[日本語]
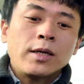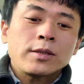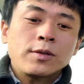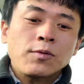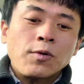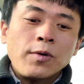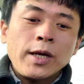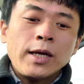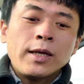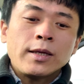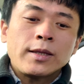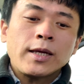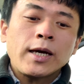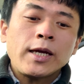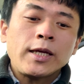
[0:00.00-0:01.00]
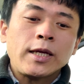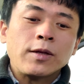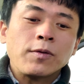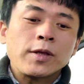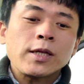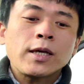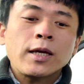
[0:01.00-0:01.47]
そこへ第2
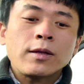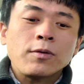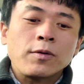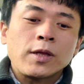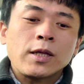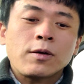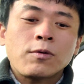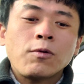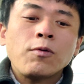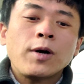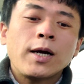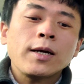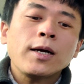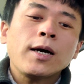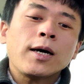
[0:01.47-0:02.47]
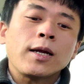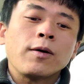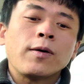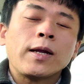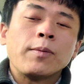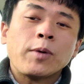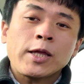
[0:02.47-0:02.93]
の事件の実行犯が
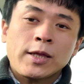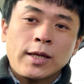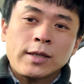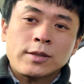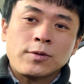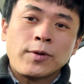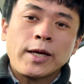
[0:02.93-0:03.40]
現れましたそ